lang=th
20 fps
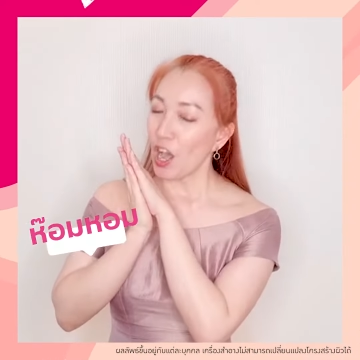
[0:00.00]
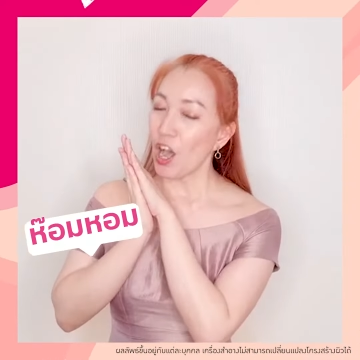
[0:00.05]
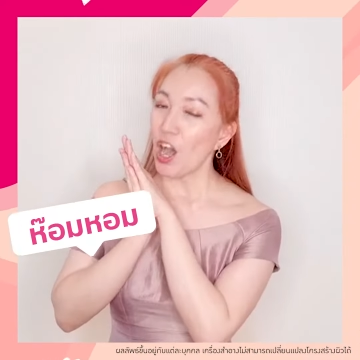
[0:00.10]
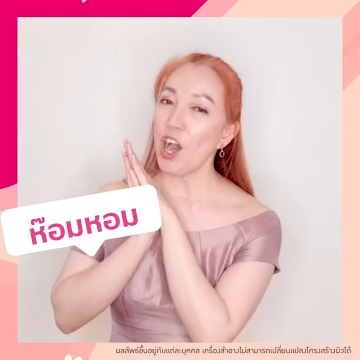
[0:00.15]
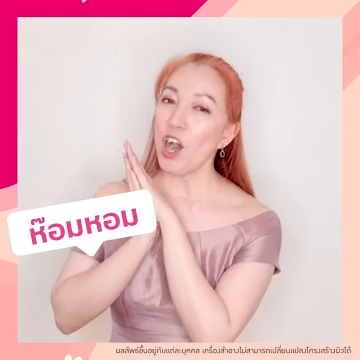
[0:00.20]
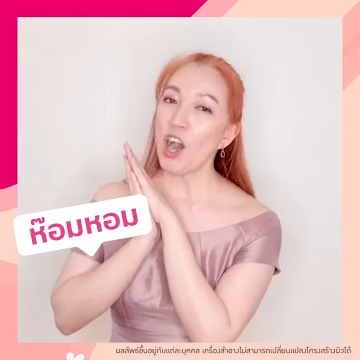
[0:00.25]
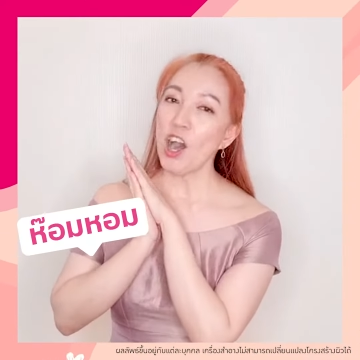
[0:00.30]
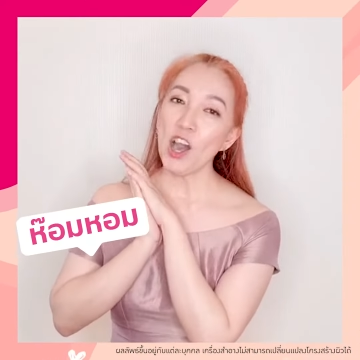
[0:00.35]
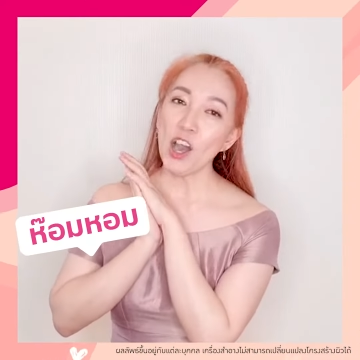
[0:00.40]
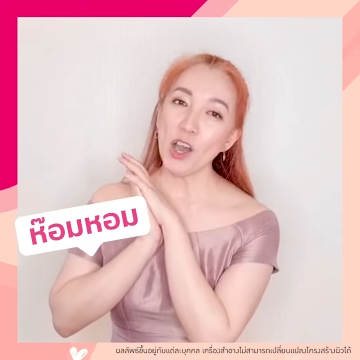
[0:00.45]
ห
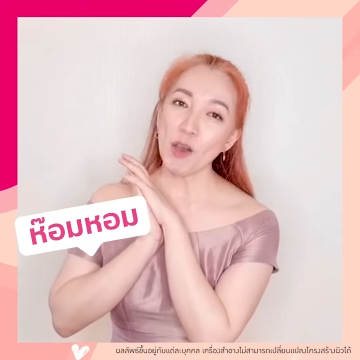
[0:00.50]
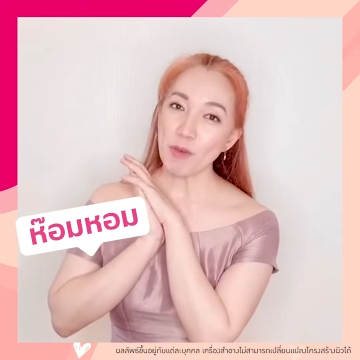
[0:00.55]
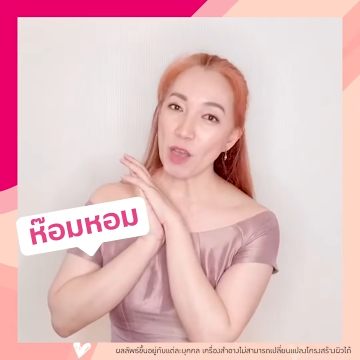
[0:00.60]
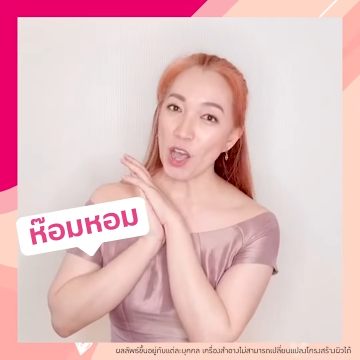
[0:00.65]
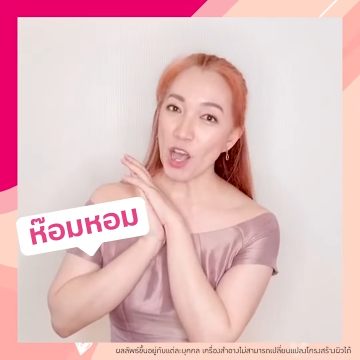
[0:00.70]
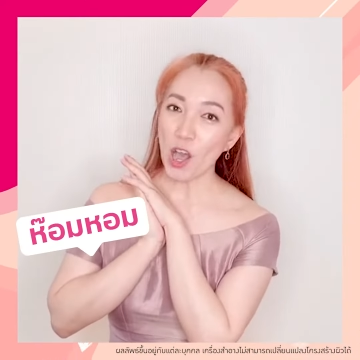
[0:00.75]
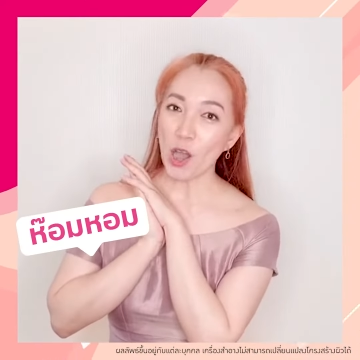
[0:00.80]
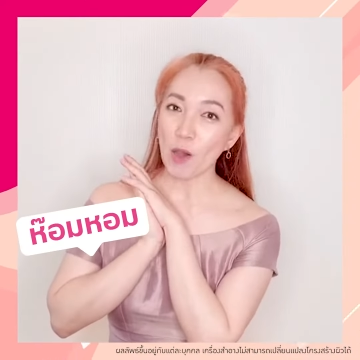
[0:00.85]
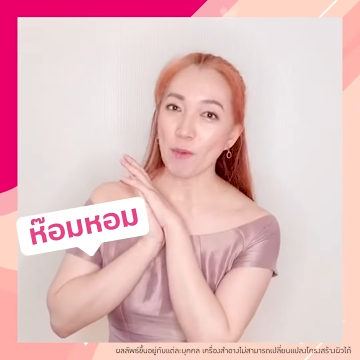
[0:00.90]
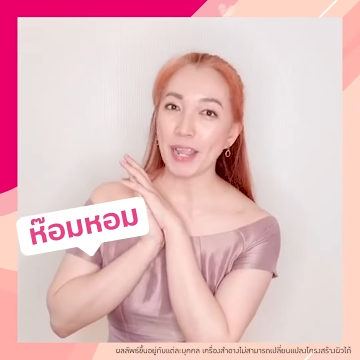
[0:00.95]

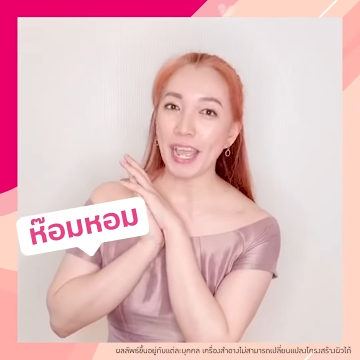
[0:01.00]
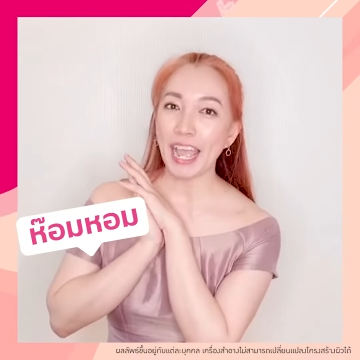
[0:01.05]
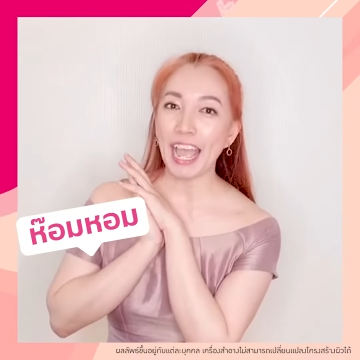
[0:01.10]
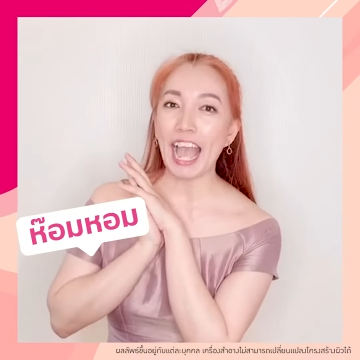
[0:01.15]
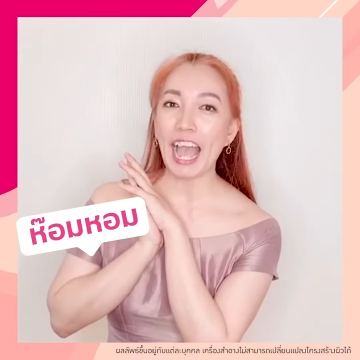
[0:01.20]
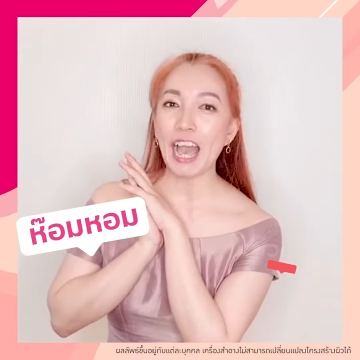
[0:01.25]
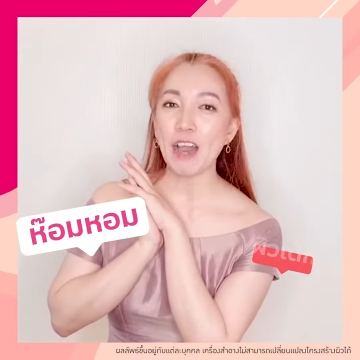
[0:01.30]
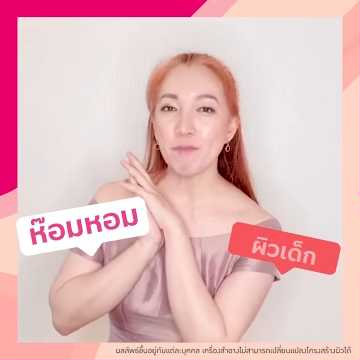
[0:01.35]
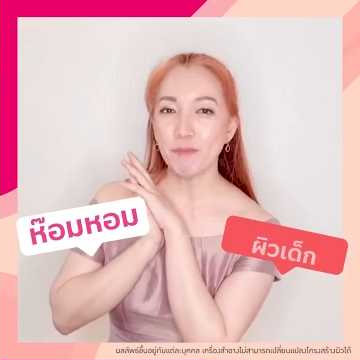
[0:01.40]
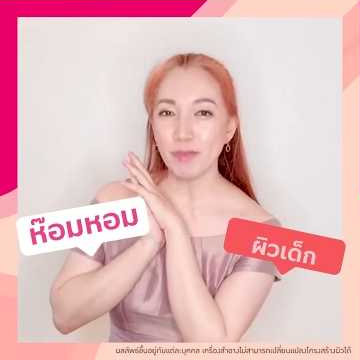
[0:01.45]
อมๆนะ
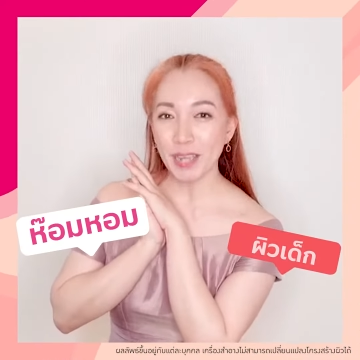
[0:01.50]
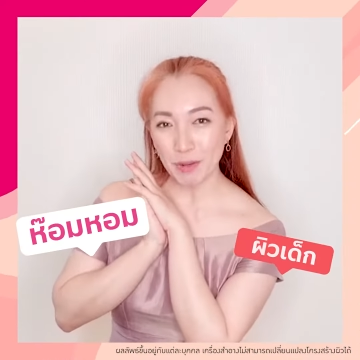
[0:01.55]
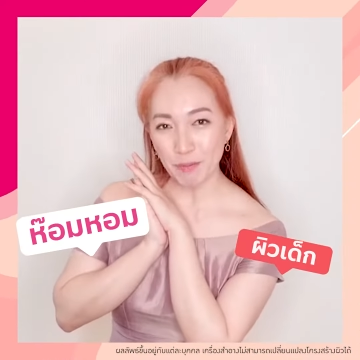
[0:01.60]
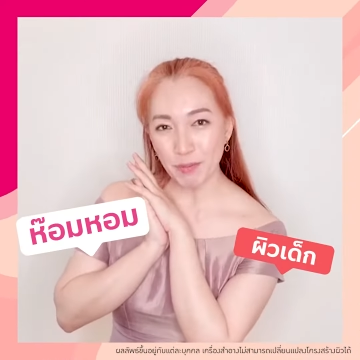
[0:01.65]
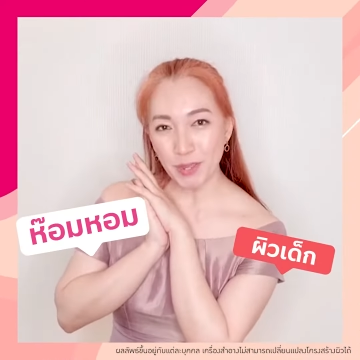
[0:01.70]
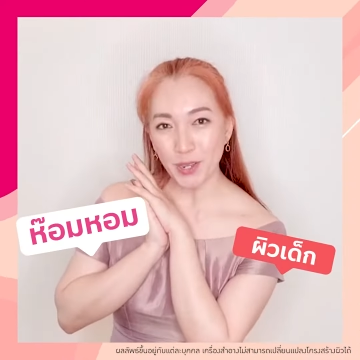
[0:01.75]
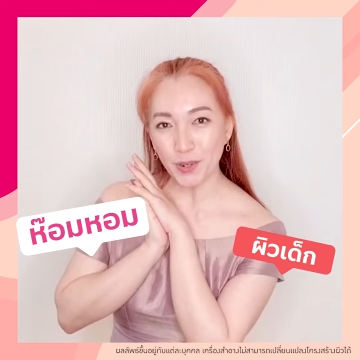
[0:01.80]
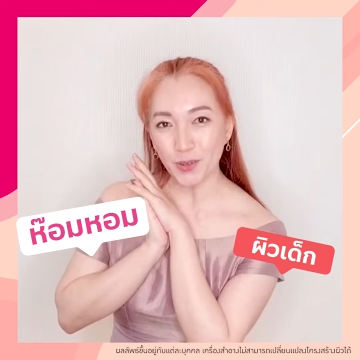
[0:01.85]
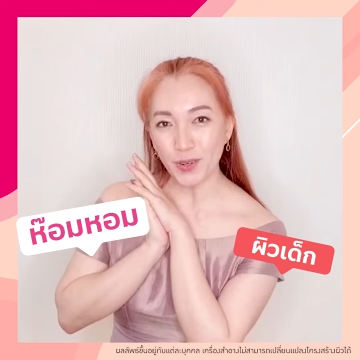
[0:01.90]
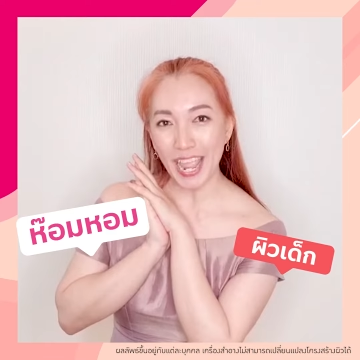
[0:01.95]
คะเหมือน
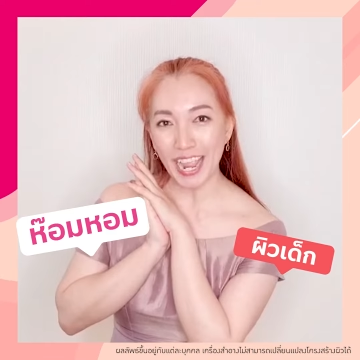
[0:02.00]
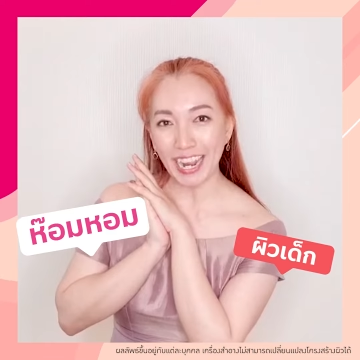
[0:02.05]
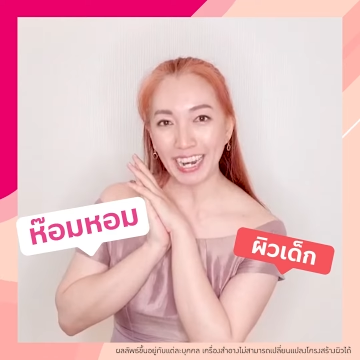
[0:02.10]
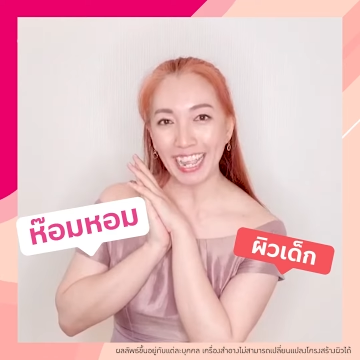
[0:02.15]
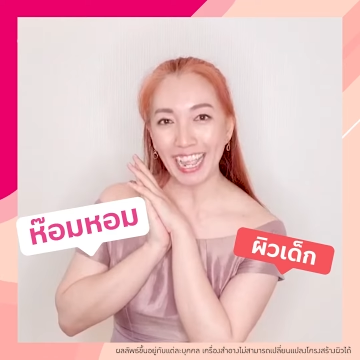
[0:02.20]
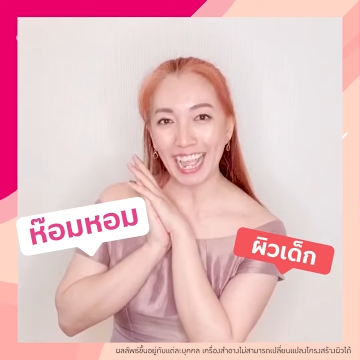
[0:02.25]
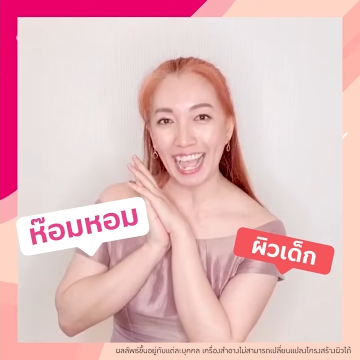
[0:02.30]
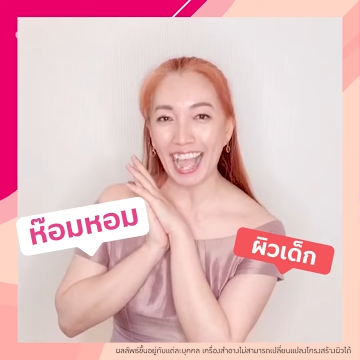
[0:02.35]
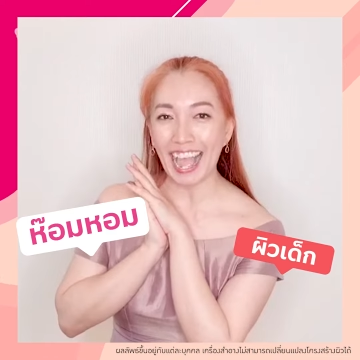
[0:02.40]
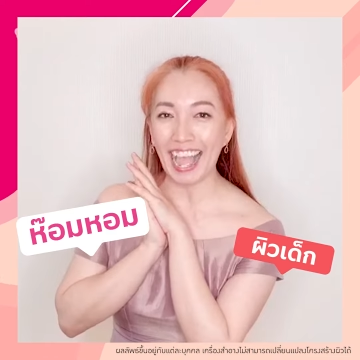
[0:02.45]
ผิวเด็กเล
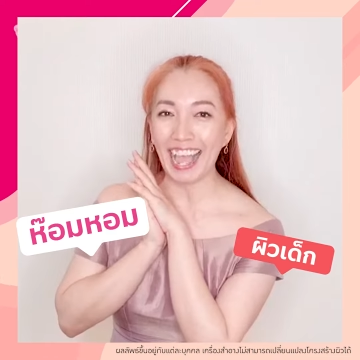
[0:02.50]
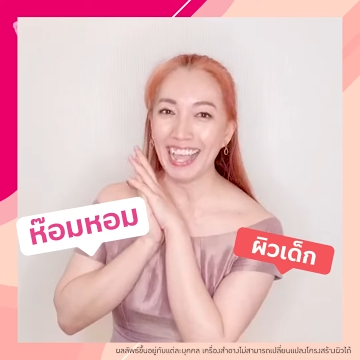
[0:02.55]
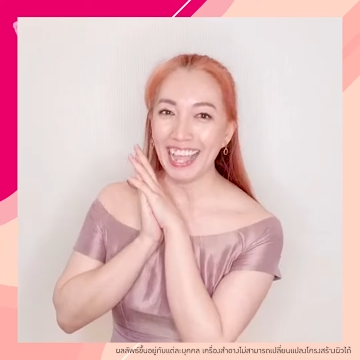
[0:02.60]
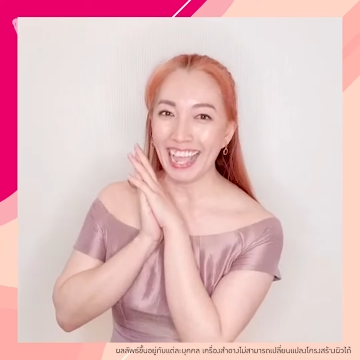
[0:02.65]
ยค่ะ